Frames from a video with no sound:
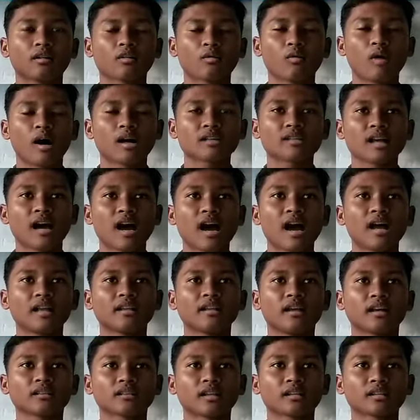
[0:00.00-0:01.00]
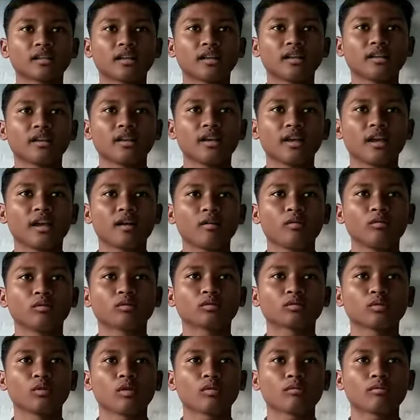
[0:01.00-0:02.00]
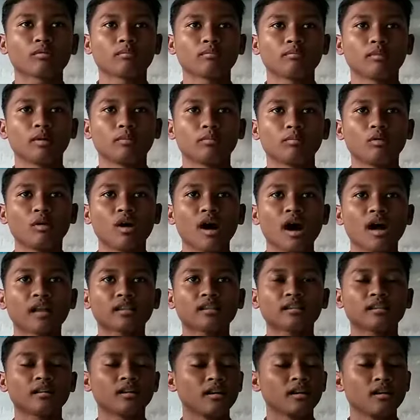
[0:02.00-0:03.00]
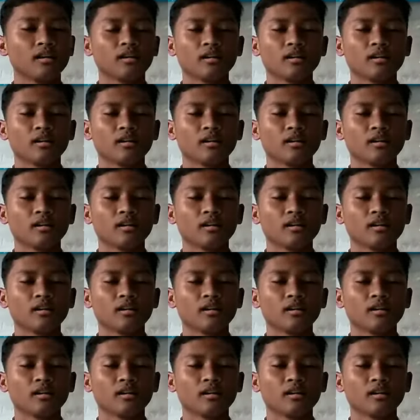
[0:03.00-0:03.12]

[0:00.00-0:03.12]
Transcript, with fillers: kekuasaan yang tertinggi untuk membuat